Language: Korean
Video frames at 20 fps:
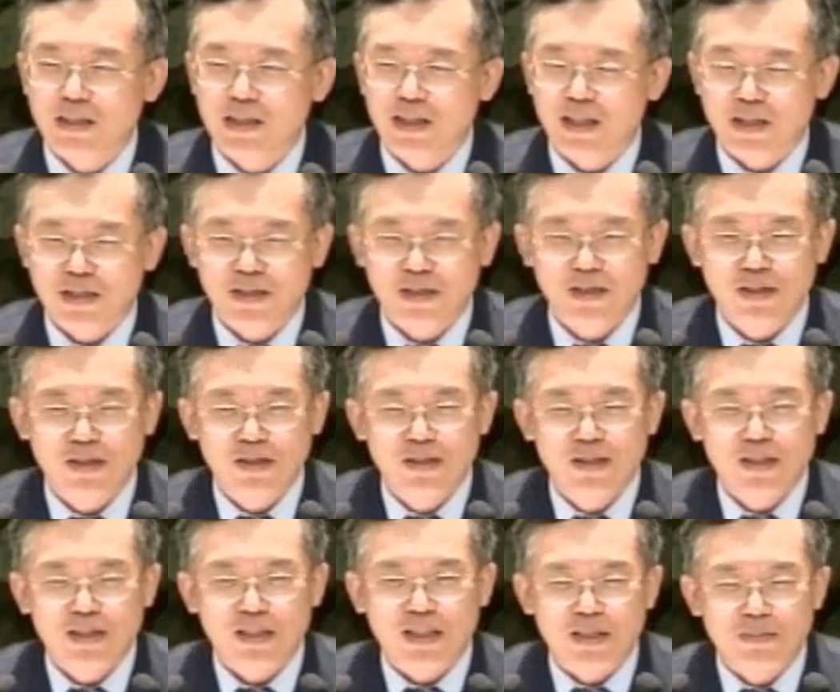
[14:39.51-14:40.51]
그래서
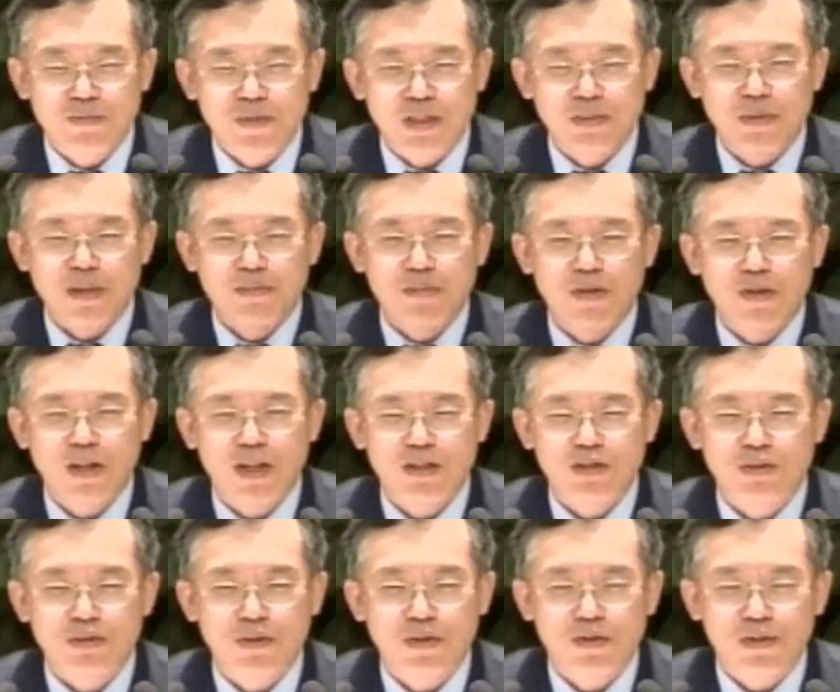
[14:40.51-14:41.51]
김치만
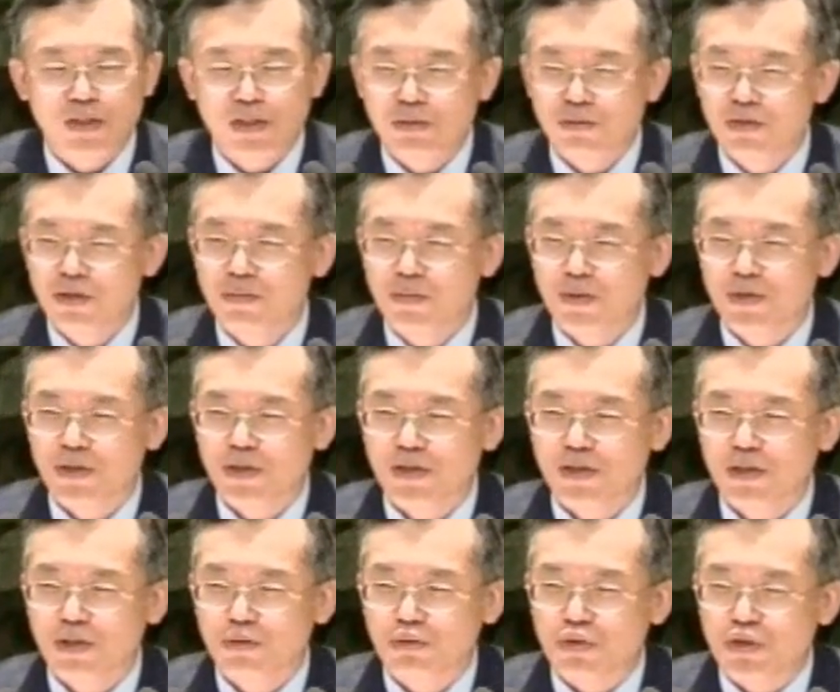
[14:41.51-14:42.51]
먹어가지고 기운을 못
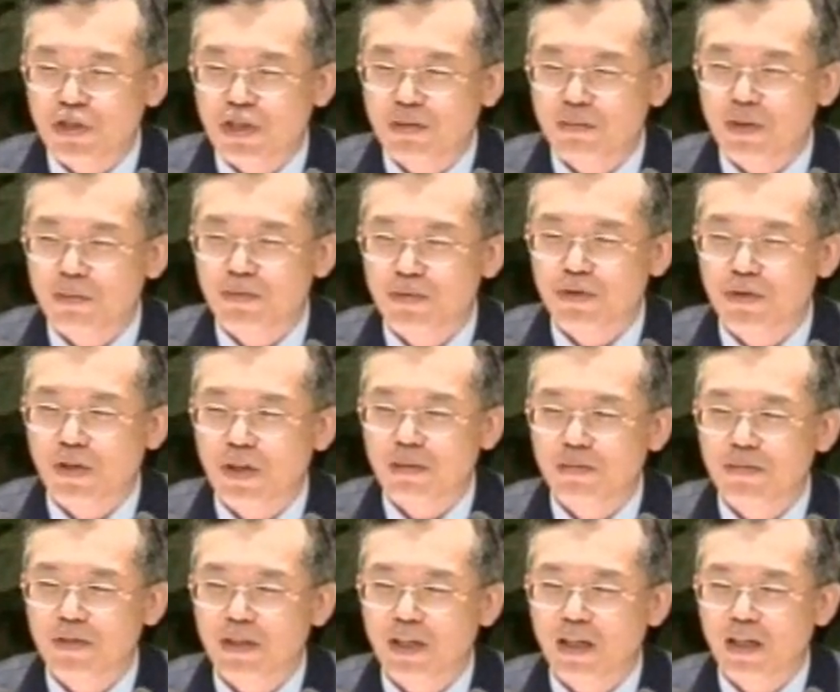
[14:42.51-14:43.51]
써서 뒷심이
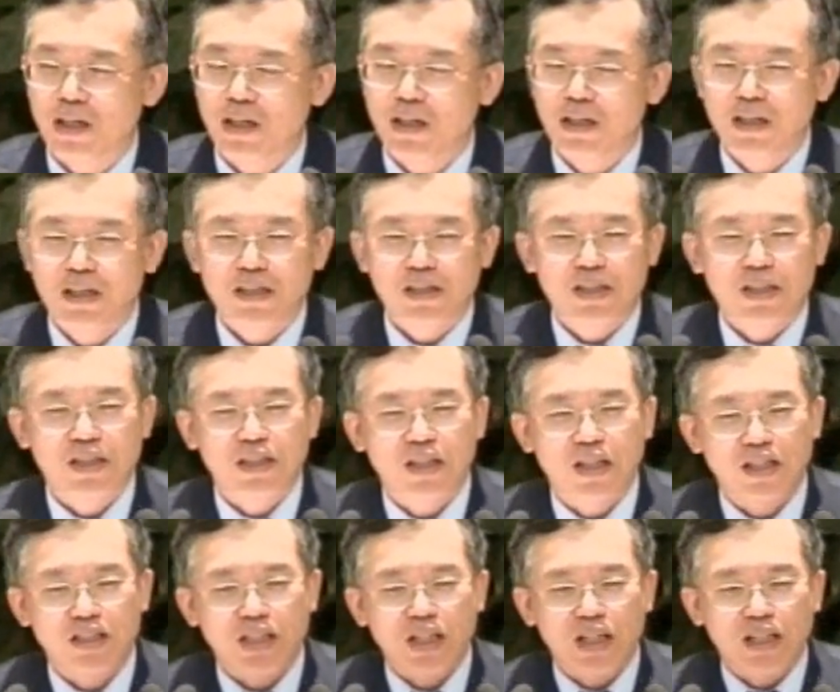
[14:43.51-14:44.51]
부족합니다.
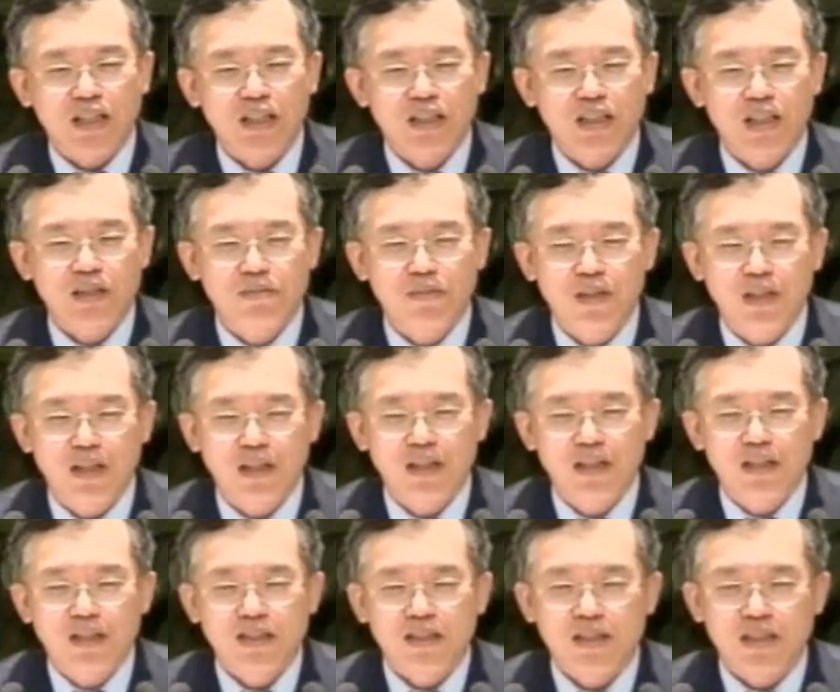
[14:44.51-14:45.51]
키가 작기 때문에
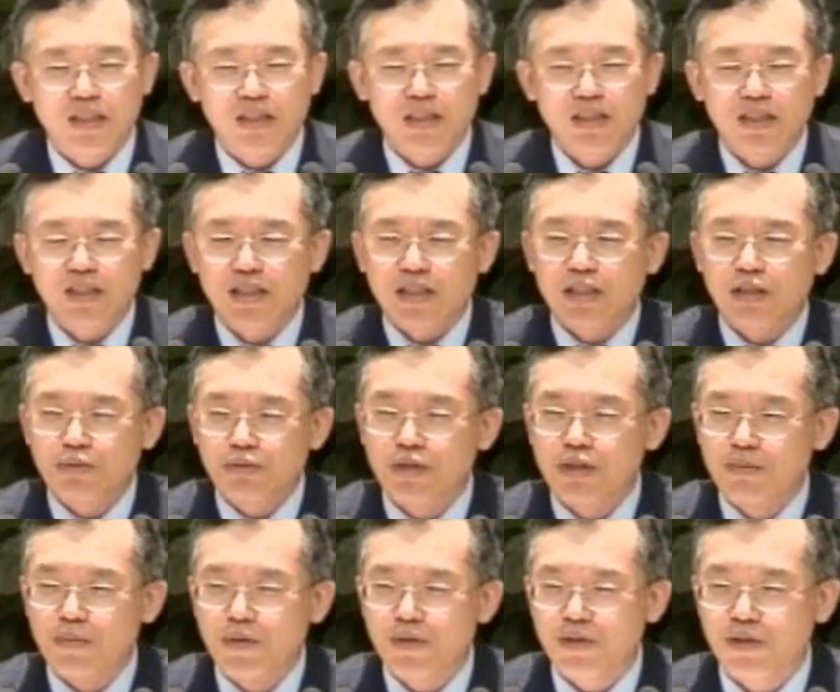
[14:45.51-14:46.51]
이
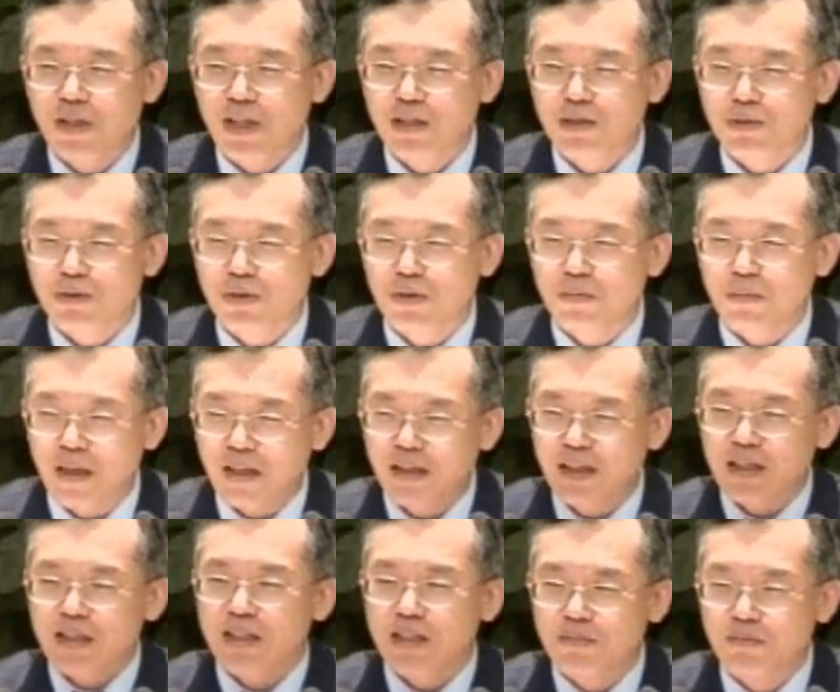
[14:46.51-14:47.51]
기운을 못 써가지고
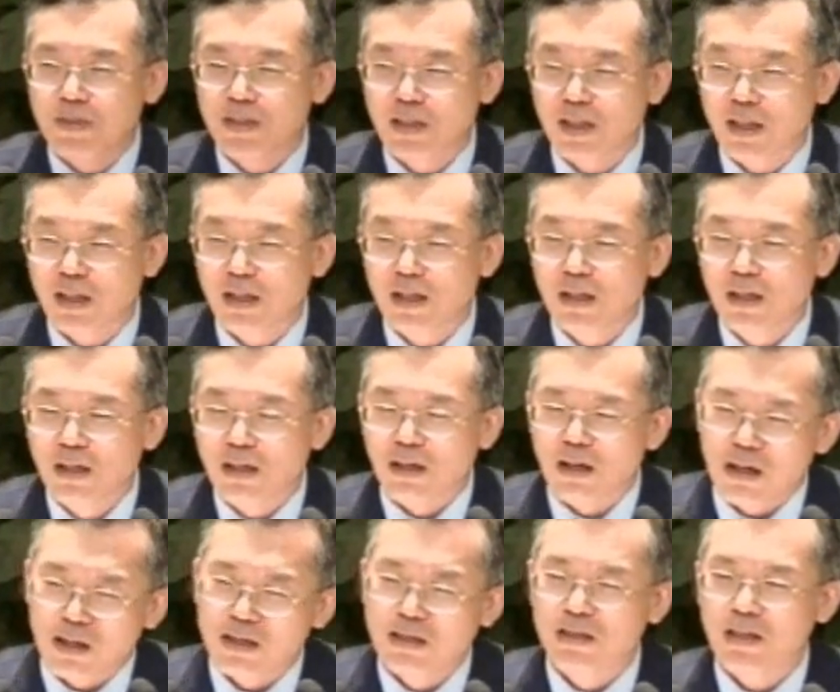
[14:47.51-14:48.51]
맨날 칩니다
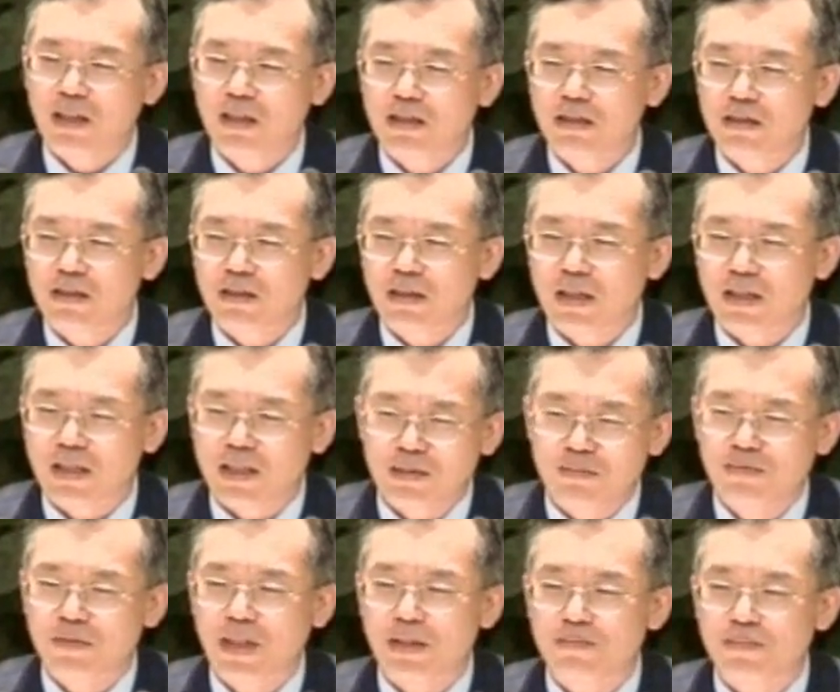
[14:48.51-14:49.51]
아, 그 얘기 들을 때
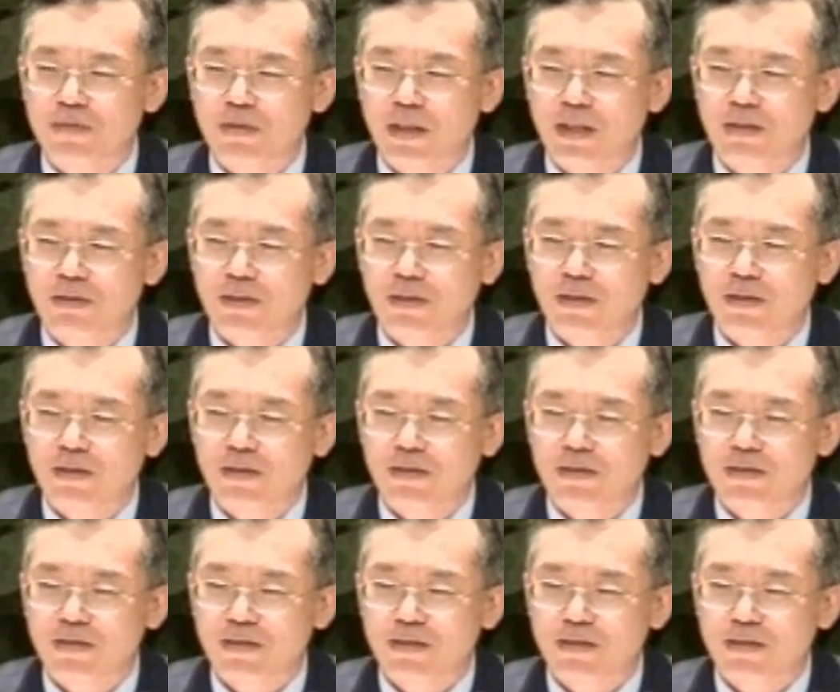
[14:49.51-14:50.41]
기분 나쁘더라고요.